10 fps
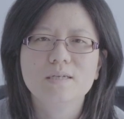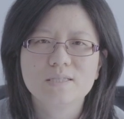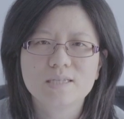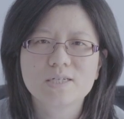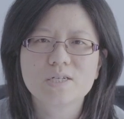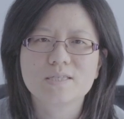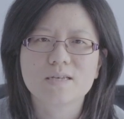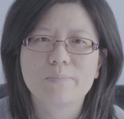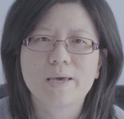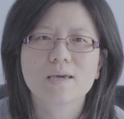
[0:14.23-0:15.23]
先是
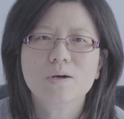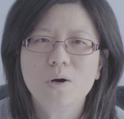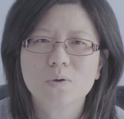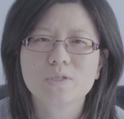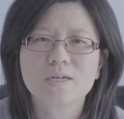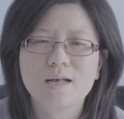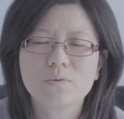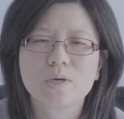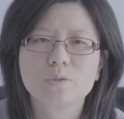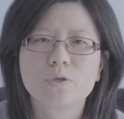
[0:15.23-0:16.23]
责备，后是
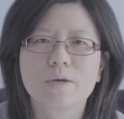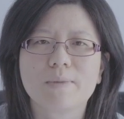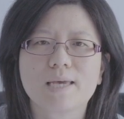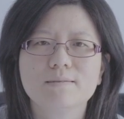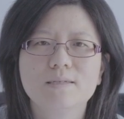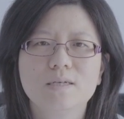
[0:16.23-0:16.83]
安慰劝勉。